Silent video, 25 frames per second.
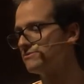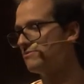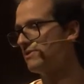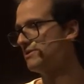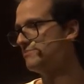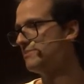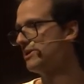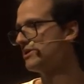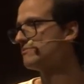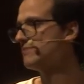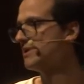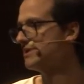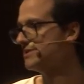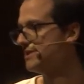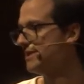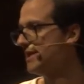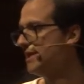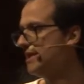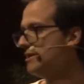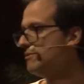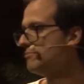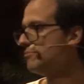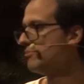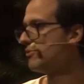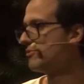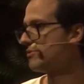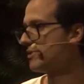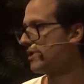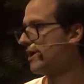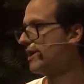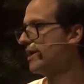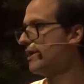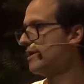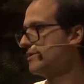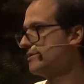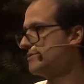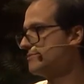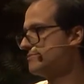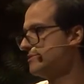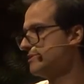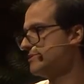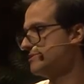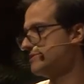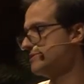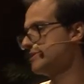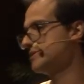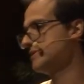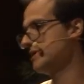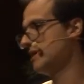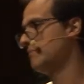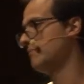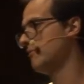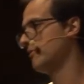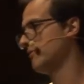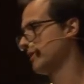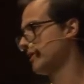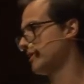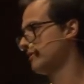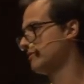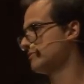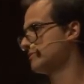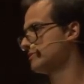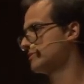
um alimento mais limpo, né? Que se chamam. Né?